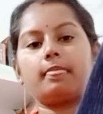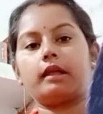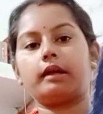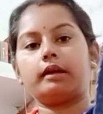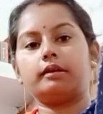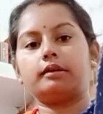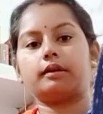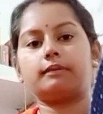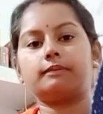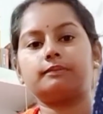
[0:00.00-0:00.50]

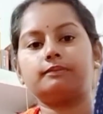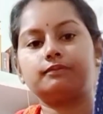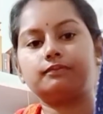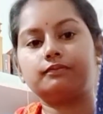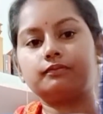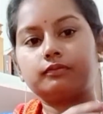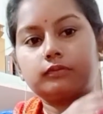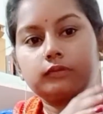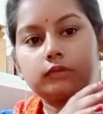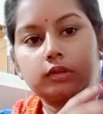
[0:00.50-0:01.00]
এটা
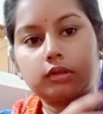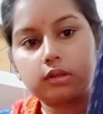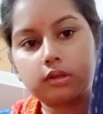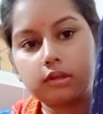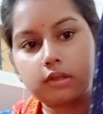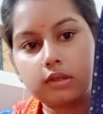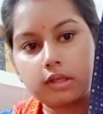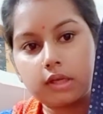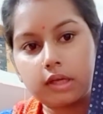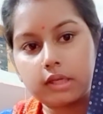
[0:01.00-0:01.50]

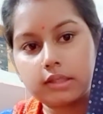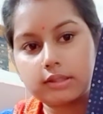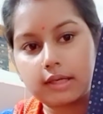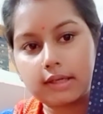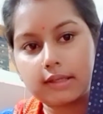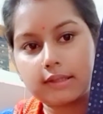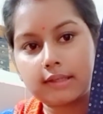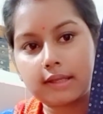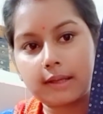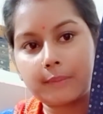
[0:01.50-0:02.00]
এই
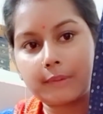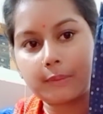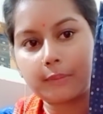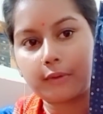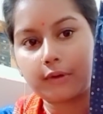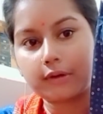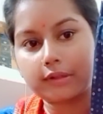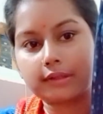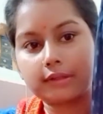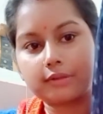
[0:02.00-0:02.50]
শার্টটা আমার
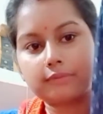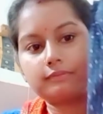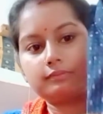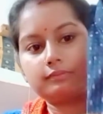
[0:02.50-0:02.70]
বরকে